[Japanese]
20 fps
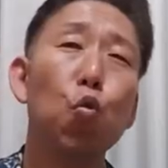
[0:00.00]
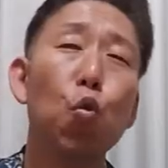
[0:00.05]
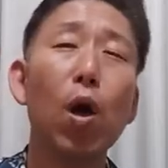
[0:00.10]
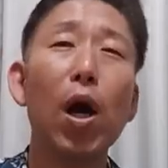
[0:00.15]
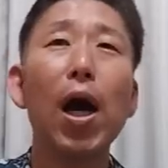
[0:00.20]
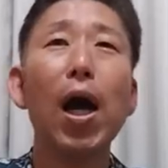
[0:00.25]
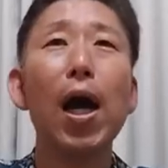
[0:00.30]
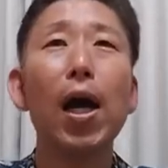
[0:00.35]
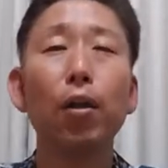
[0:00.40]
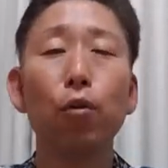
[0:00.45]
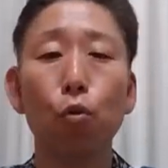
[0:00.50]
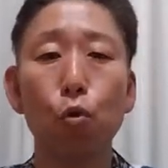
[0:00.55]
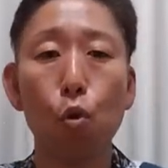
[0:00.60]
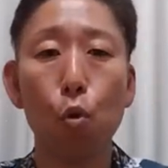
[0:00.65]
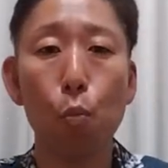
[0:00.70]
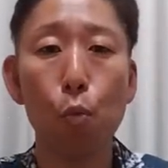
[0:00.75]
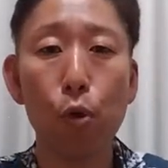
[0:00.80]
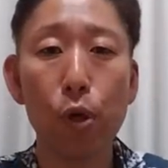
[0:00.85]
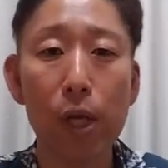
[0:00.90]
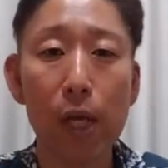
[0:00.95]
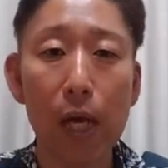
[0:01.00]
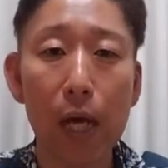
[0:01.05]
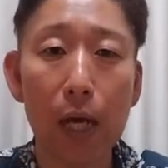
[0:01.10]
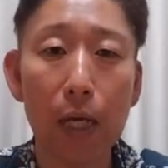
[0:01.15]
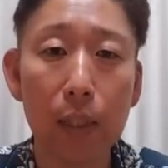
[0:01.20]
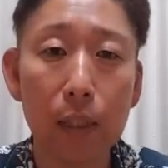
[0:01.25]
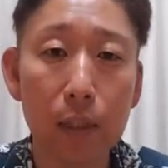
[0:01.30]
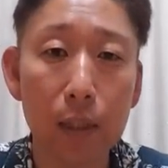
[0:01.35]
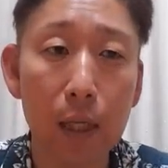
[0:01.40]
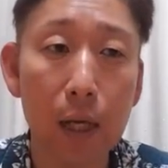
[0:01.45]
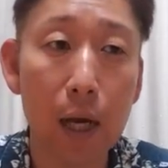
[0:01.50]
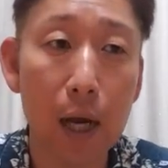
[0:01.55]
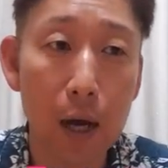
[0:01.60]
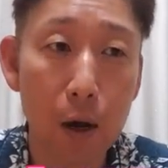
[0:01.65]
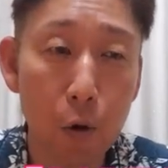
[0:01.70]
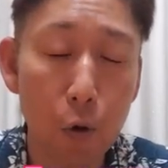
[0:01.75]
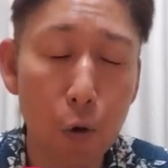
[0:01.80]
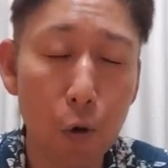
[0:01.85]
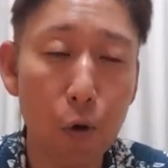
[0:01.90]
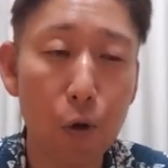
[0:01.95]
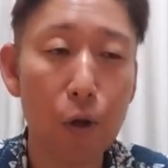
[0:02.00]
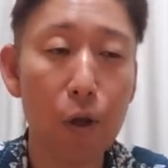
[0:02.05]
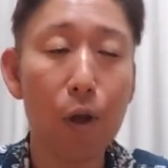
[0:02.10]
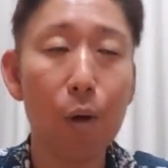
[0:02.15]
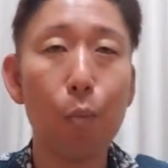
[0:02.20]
わーっとこう盛り上がった顔